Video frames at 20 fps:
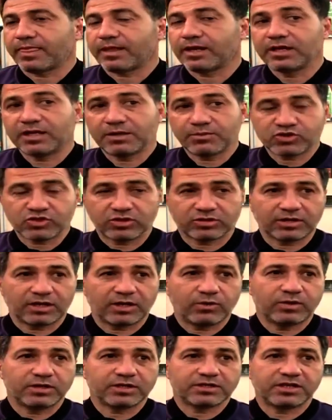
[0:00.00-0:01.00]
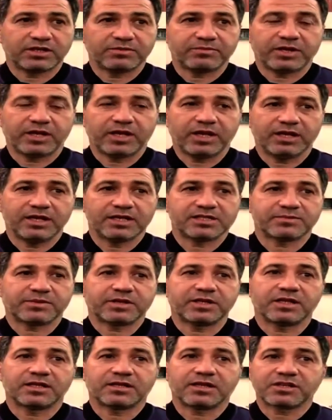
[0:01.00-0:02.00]
كنا بالشوط الاول كثير منيح لازم
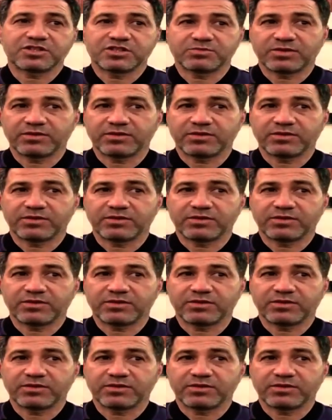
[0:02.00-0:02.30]
كنا نترجم